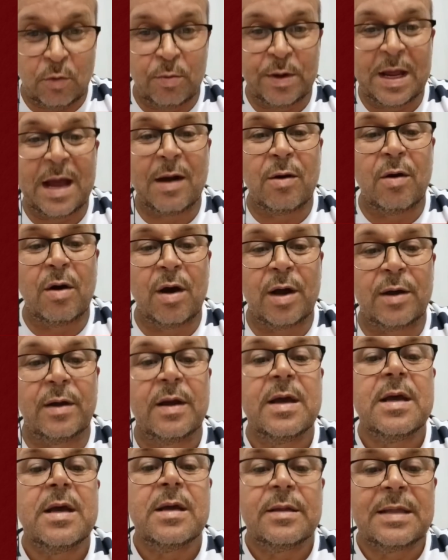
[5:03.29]
Vai descobrir
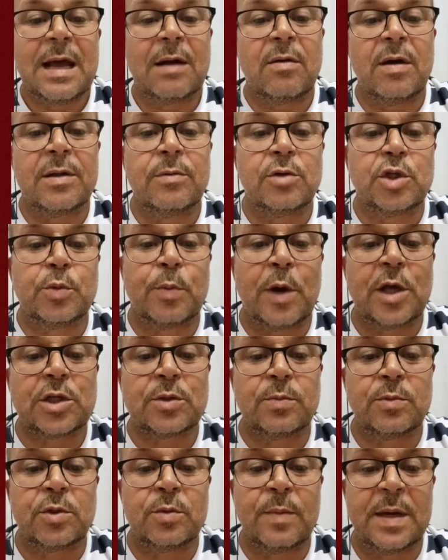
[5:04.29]
agora. Agora, nos
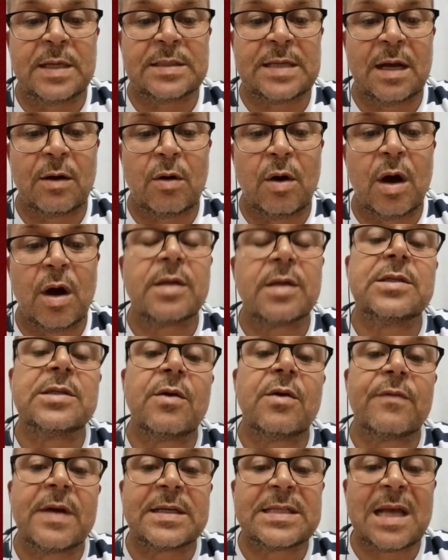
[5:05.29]
próximos meses
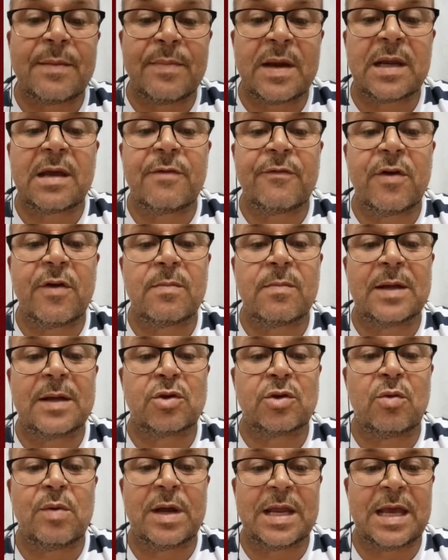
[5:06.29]
agora, vocês vão ficar sabendo quem foi
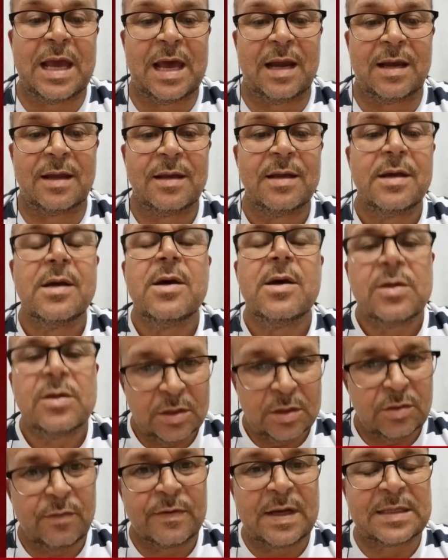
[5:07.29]
que matou Marielle.
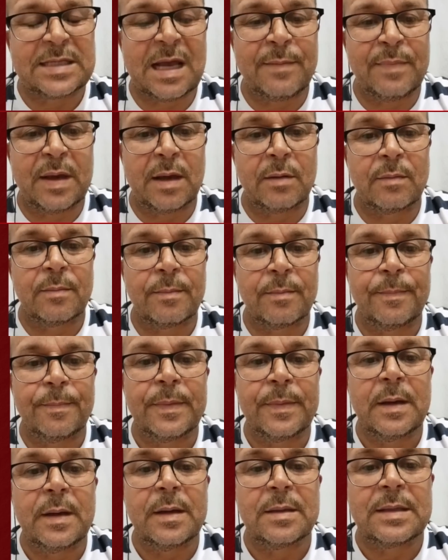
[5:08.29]
Vocês vão ficar sabendo,
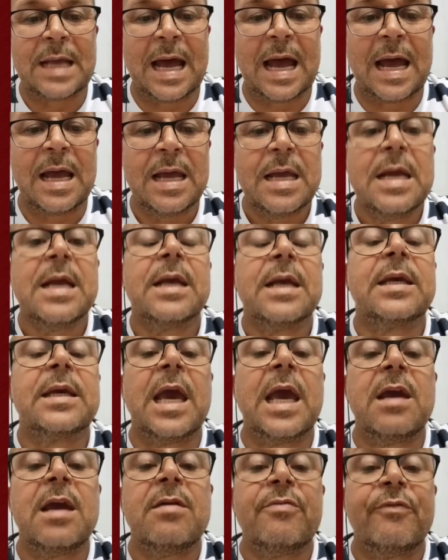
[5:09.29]
tá?
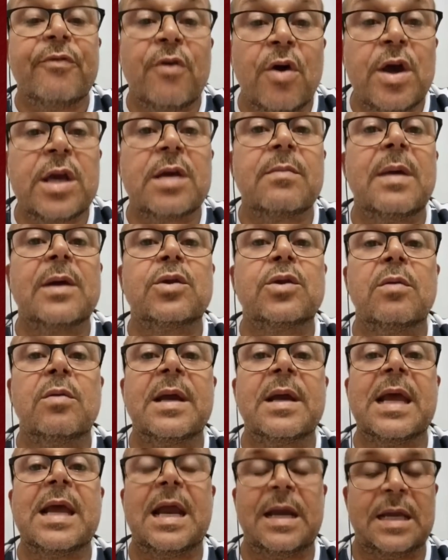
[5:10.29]
Quem foi que
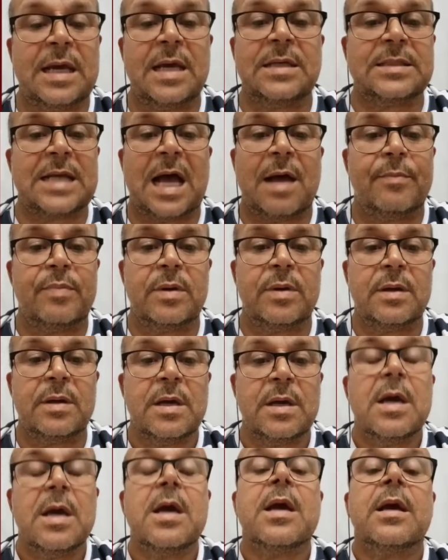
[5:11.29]
matou Marielle? Ninguém
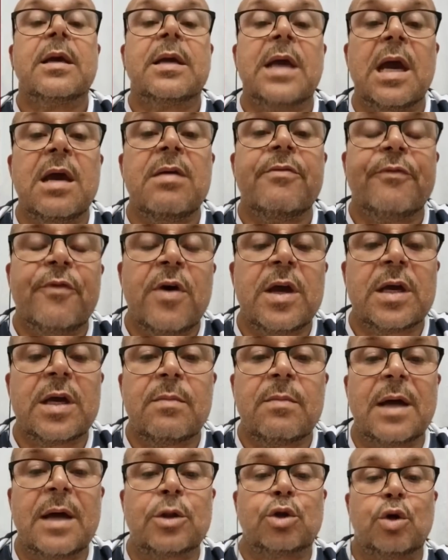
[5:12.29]
sabe. Quem
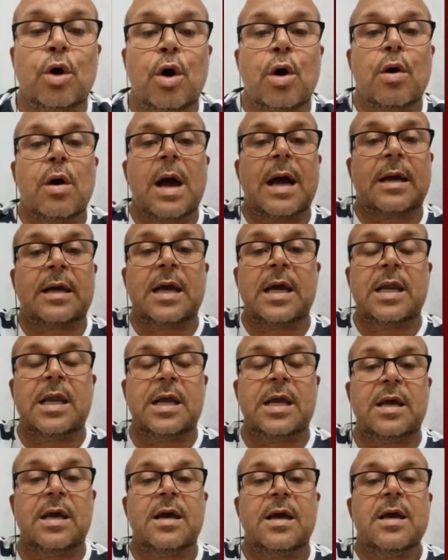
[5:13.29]
foi que matou
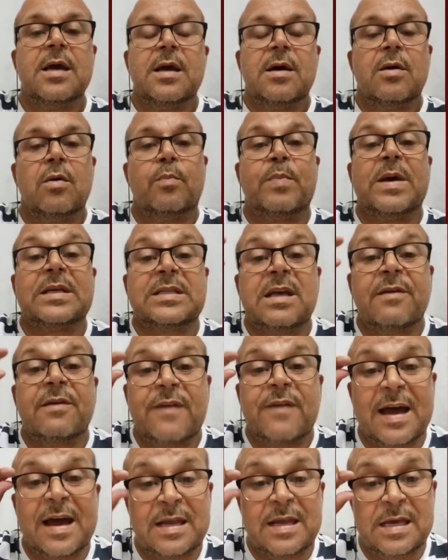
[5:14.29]
aquele o
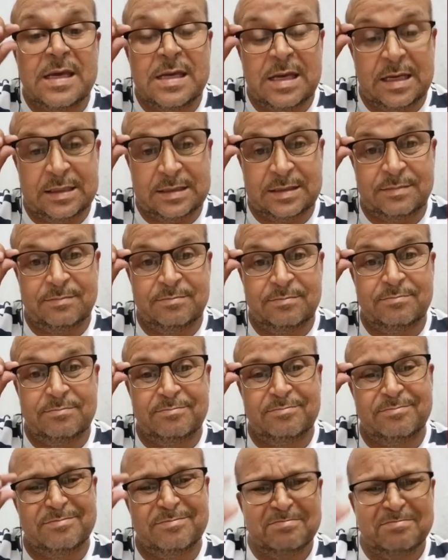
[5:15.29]
PC Farias?